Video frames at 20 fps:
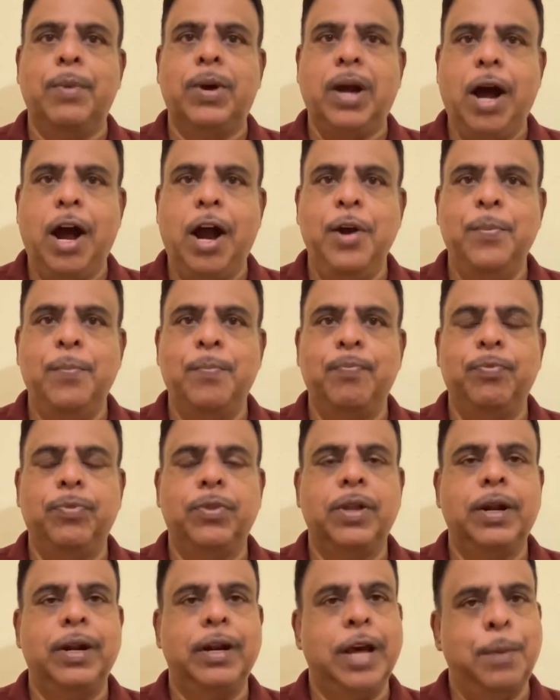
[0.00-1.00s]
காணும்
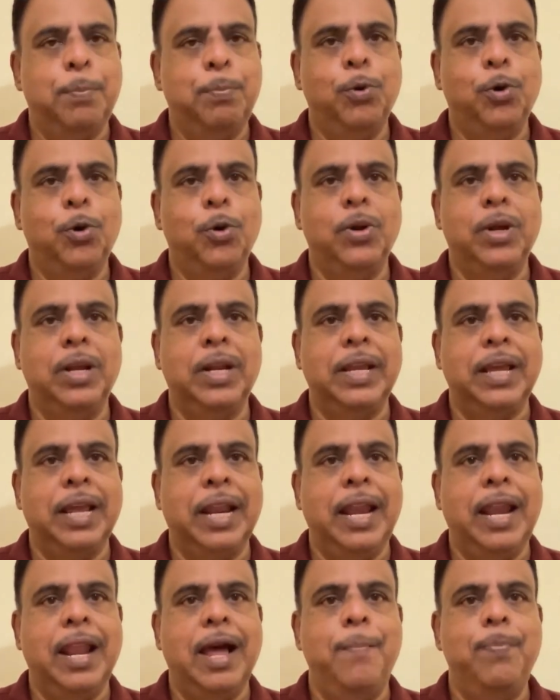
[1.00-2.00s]
நற்பொருள்கள்
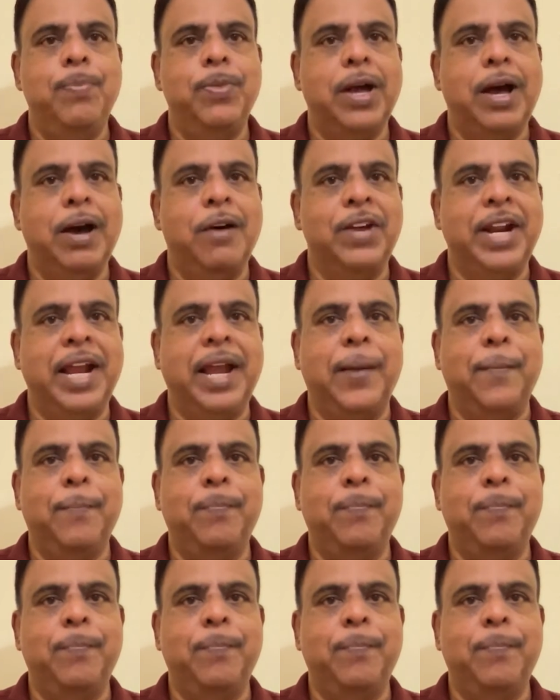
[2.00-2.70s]
எல்லாம் அவரே